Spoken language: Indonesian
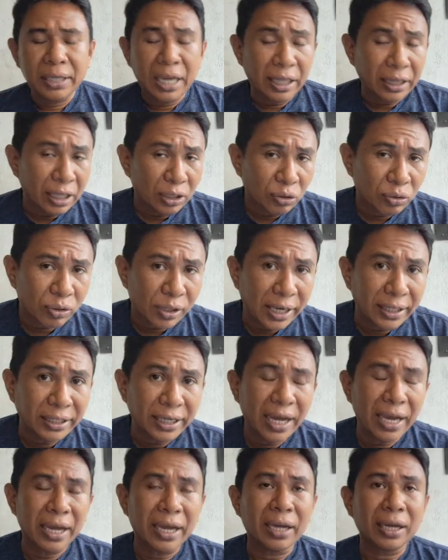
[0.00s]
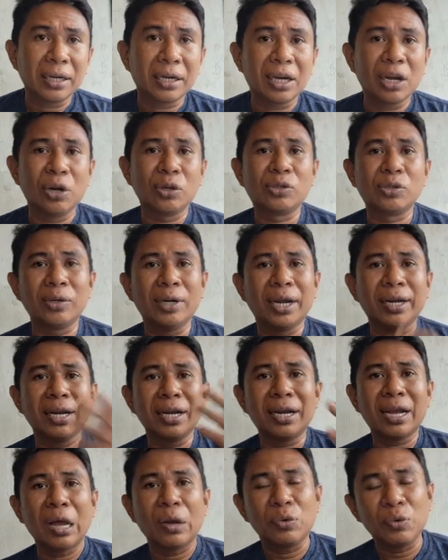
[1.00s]
Ya tentu saja kalau sudah
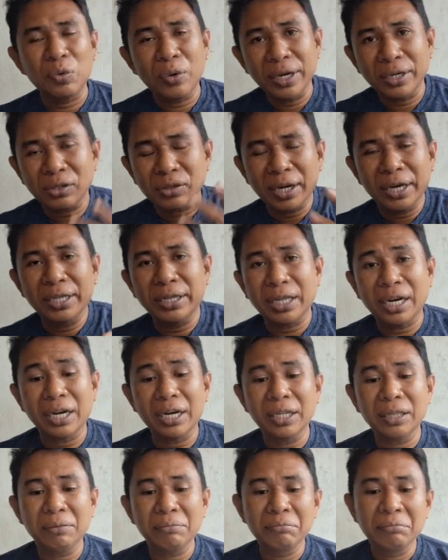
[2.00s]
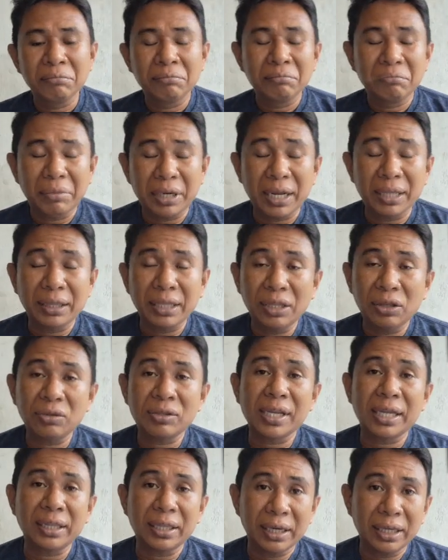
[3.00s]
ada gangguan soal internet berarti
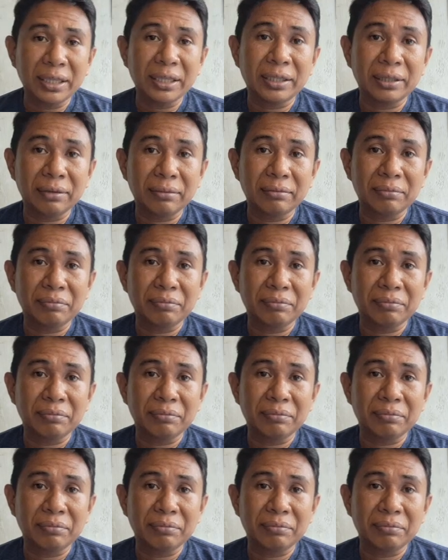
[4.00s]
itu satelit